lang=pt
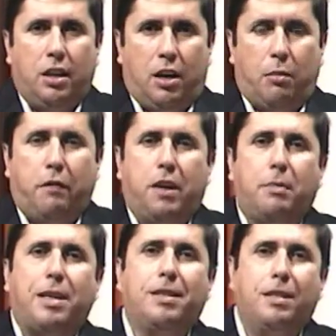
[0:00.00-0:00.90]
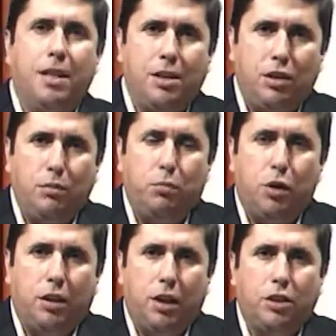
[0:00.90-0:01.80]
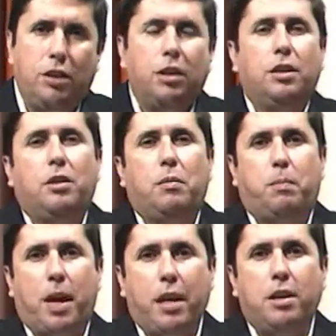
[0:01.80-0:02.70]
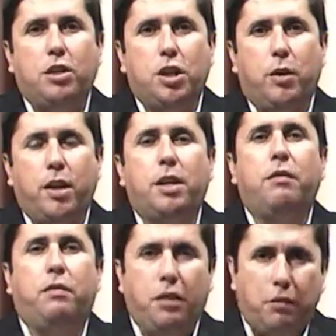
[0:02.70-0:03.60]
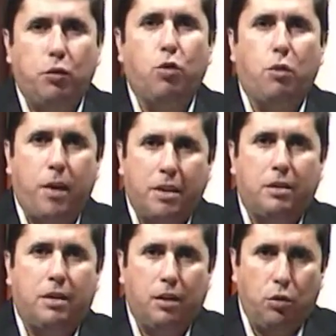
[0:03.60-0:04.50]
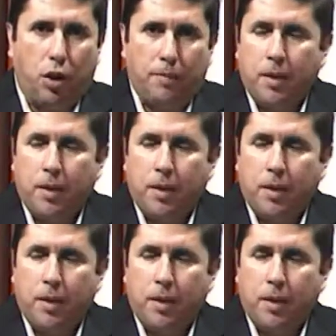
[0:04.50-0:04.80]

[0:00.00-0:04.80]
É uma feira bastante importante para a região aí que vive do comércio exterior.